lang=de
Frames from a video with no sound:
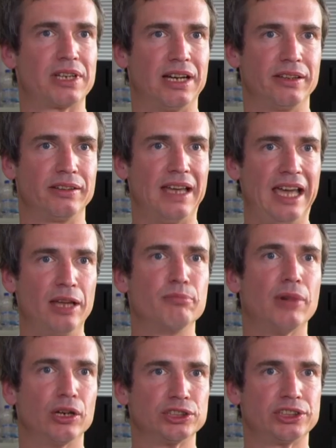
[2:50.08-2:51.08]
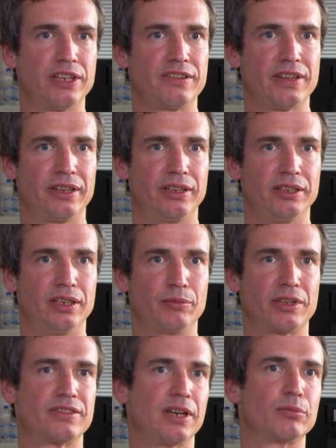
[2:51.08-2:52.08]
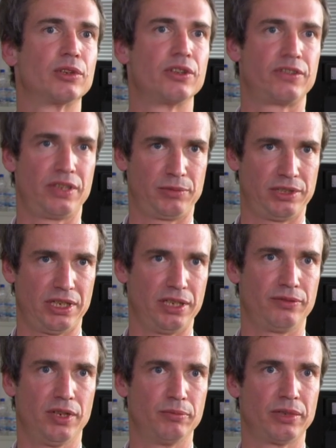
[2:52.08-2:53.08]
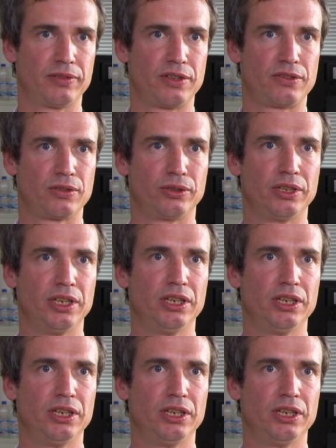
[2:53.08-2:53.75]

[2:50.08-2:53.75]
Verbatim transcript: kann ein Baustein sein in einem Gesamtkonzept der HIV-Prävention